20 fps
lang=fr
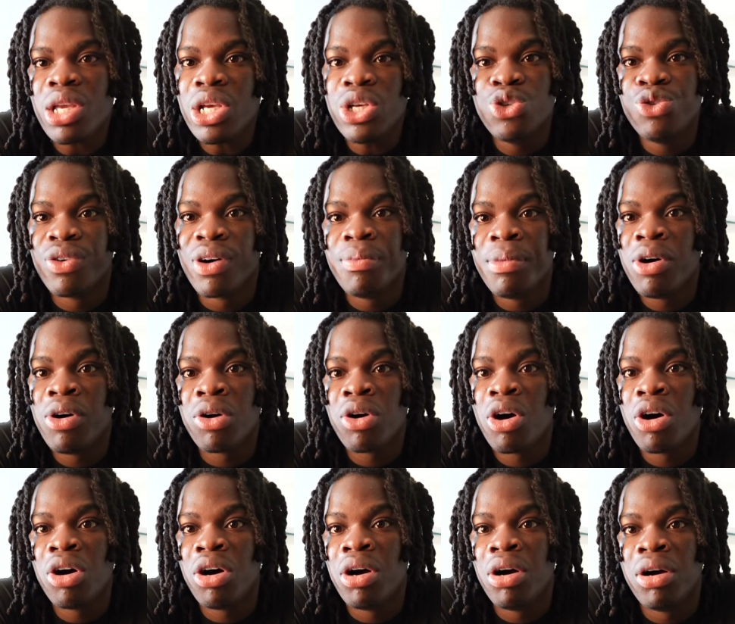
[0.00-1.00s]
je suis vraiment
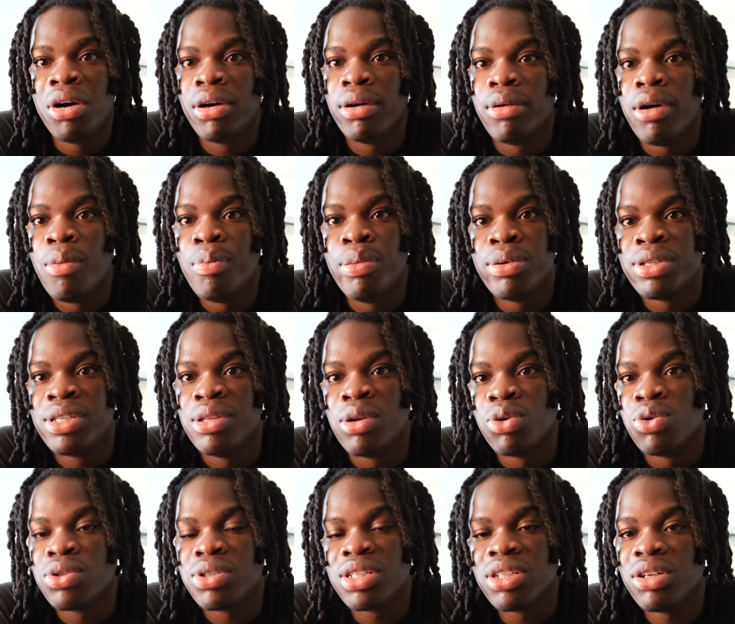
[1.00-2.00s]
encore un, petit dans
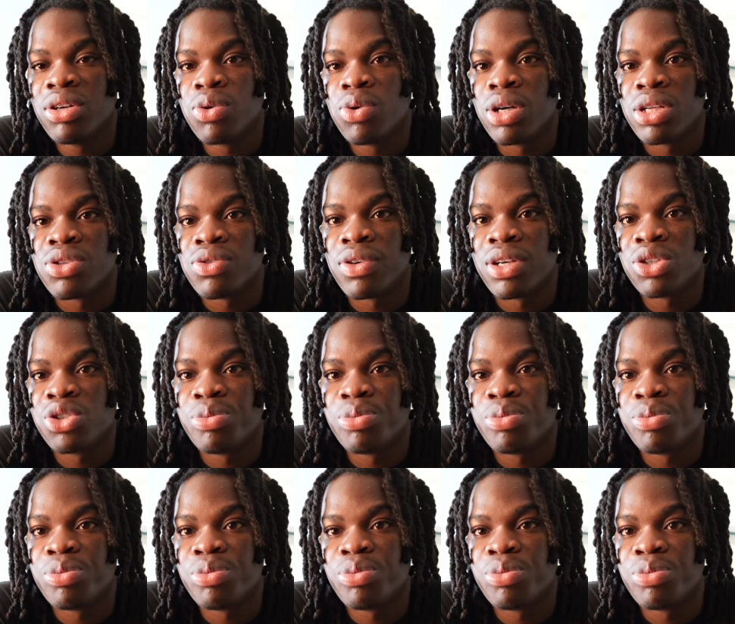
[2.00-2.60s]
l'océan, quoi, tu vois.